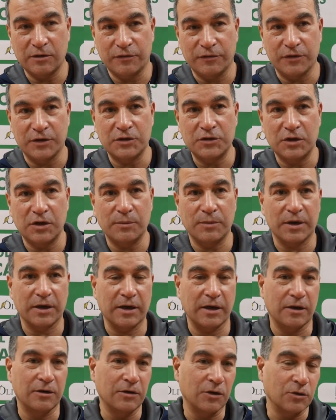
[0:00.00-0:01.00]
difficili
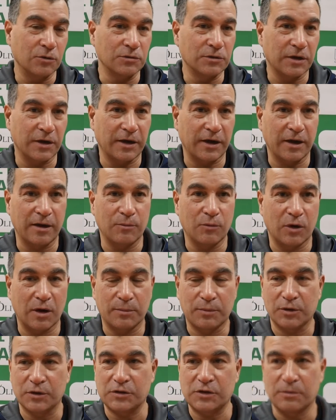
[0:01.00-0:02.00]
perché incontreremo
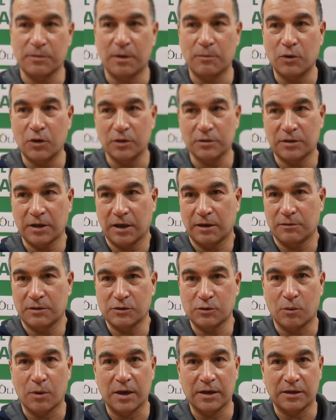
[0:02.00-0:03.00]
la prossima Motta che è
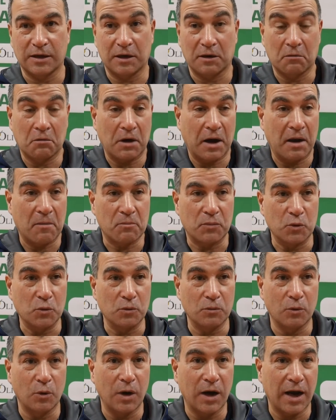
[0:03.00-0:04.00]
una squadra che non ha più
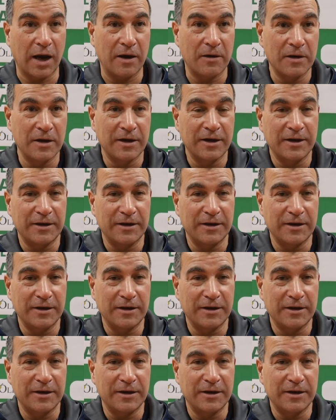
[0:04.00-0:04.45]
nulla